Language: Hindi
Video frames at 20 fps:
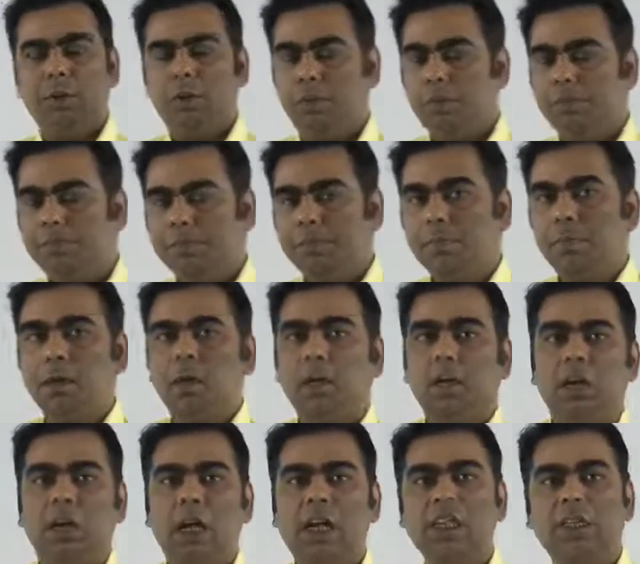बच्चों
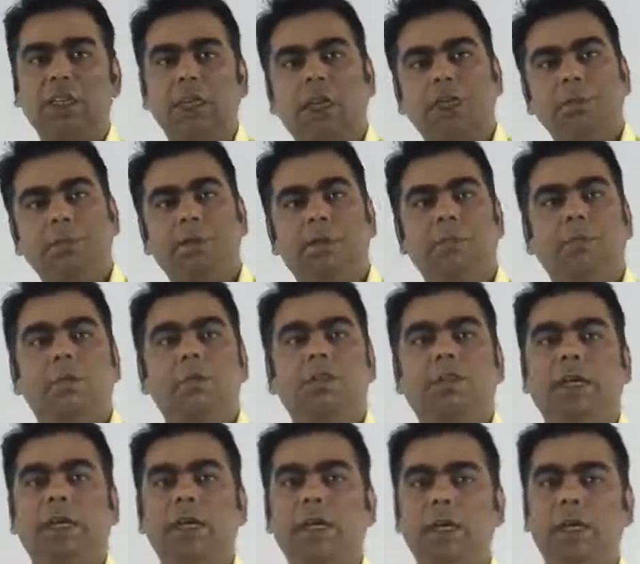लास्ट क्लास में हम लोग
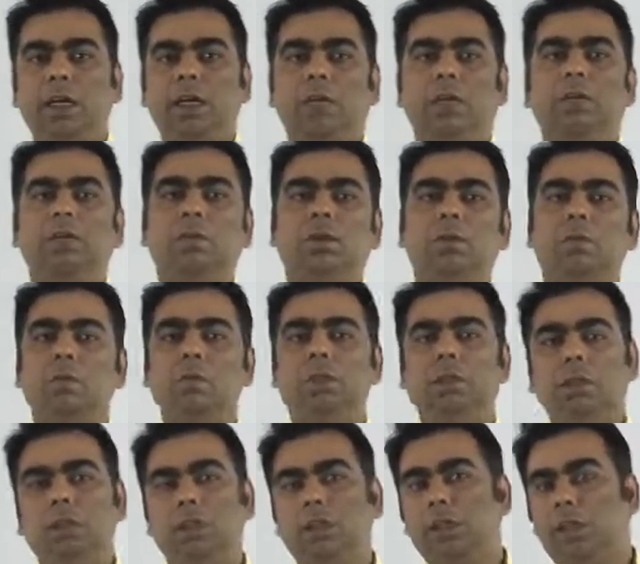सेकेंड डिग्री नॉन
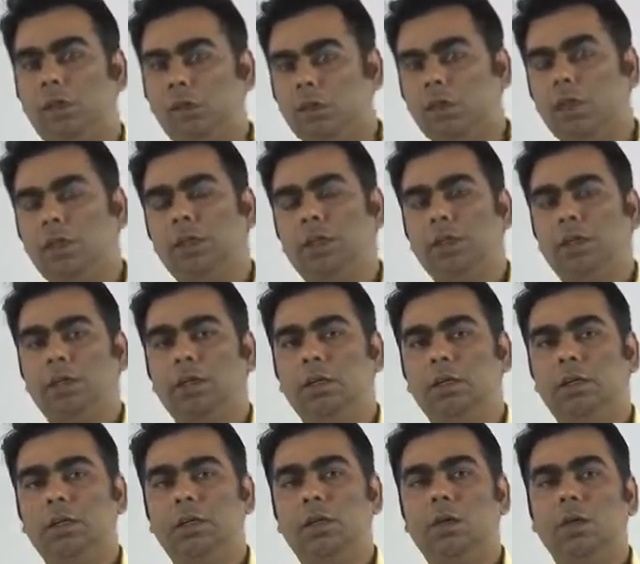होमोजेनियस इक्वेशन के
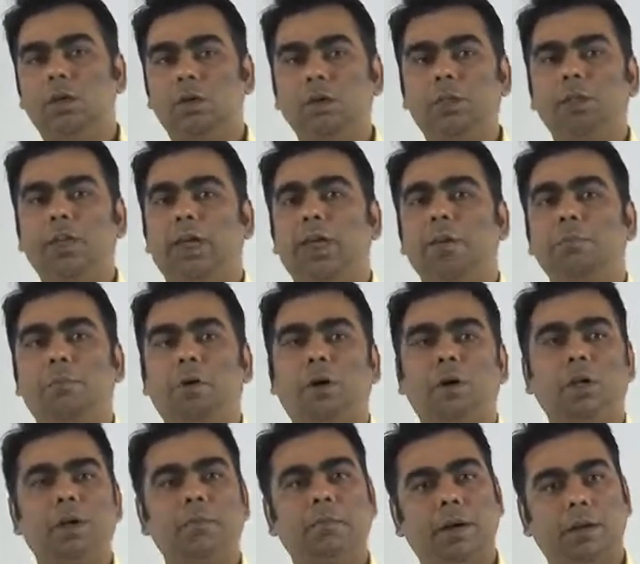कुछ एक
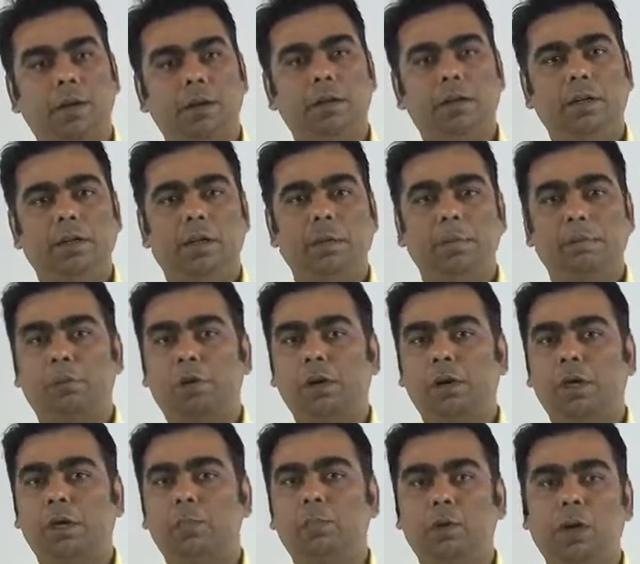इम्पॉर्टेंट
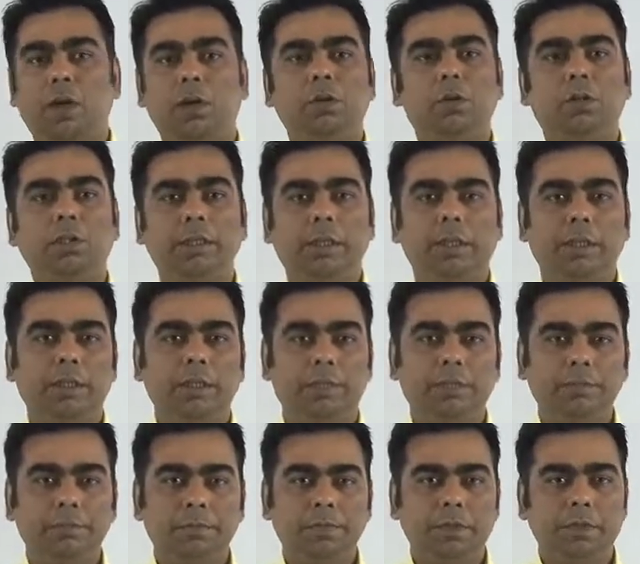इम्पॉर्टेंट पॉइंट को सीखे थे
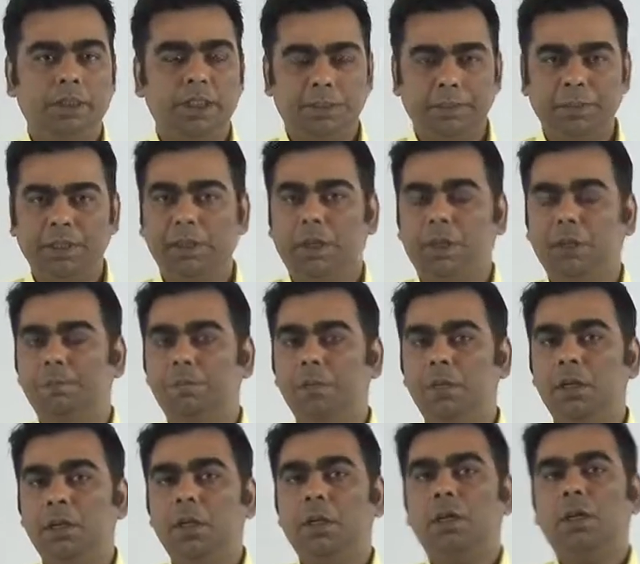जिसमें था
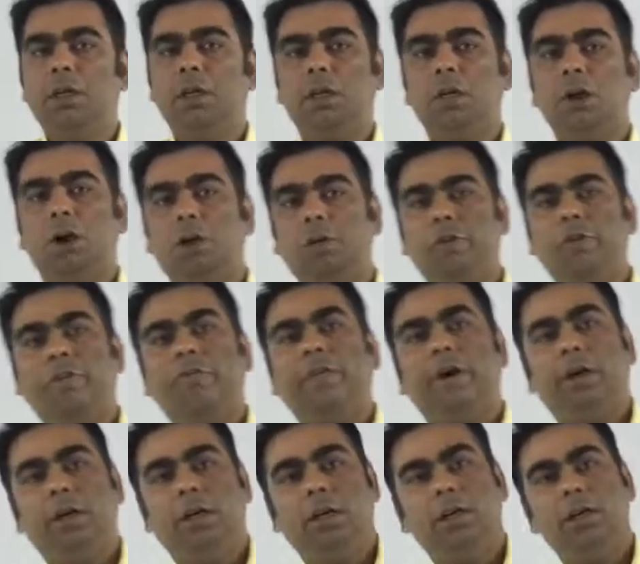कि हाउ टू
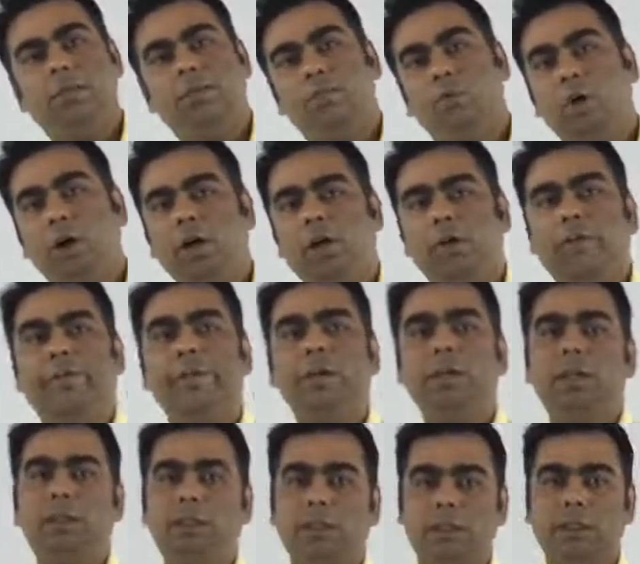फाइंड पॉइंट ऑफ
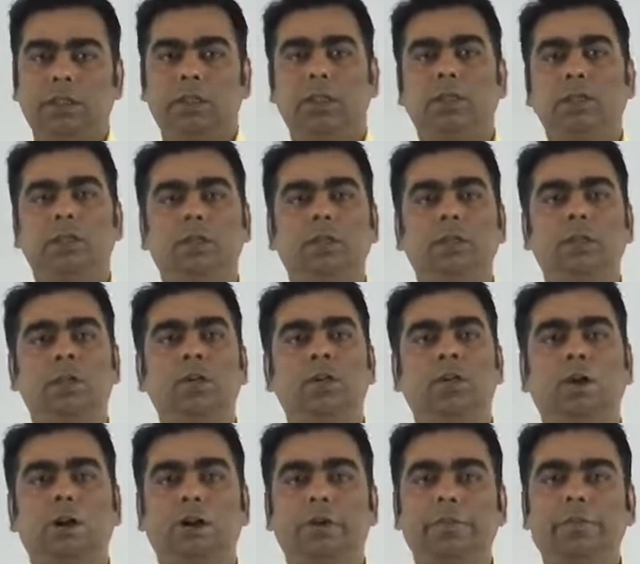इंटरसेक्शन
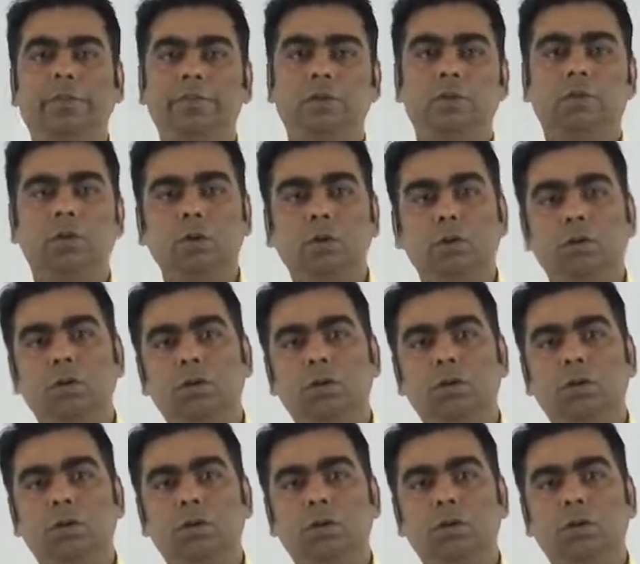ऑफ टू